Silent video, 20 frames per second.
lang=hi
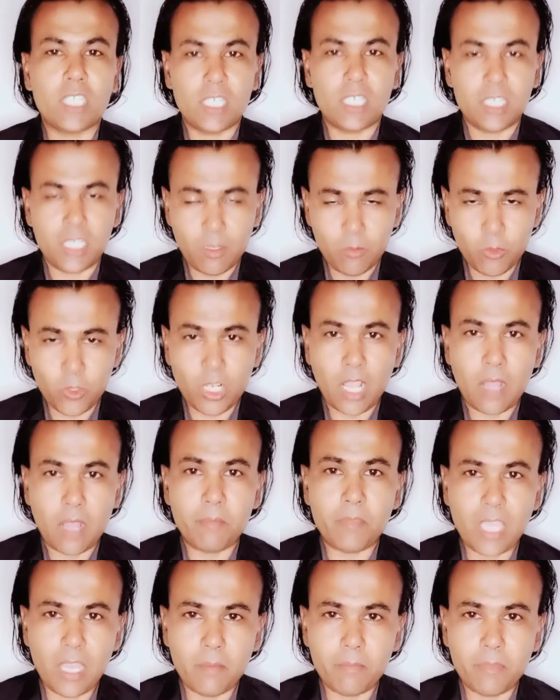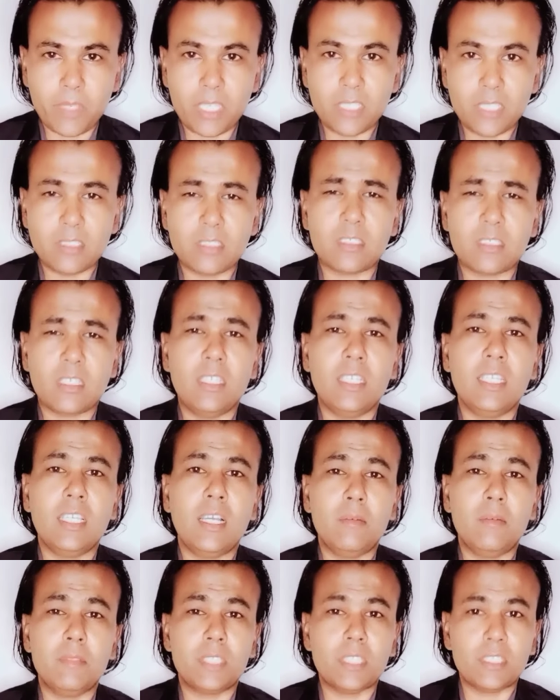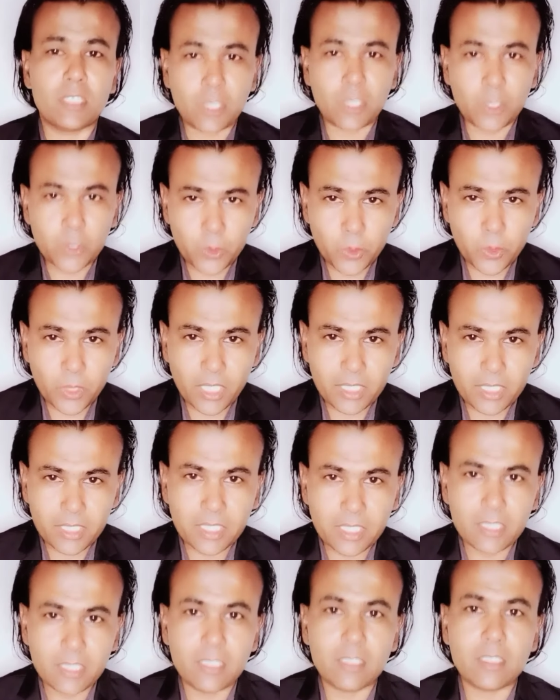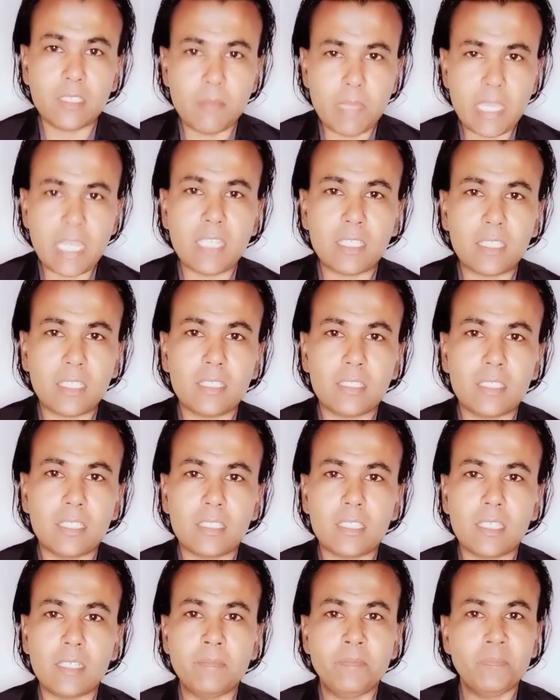या वो कामयाबियाँ जिसके लिए आप इतनी तकदो करते थे इतनी मेहनत करते थे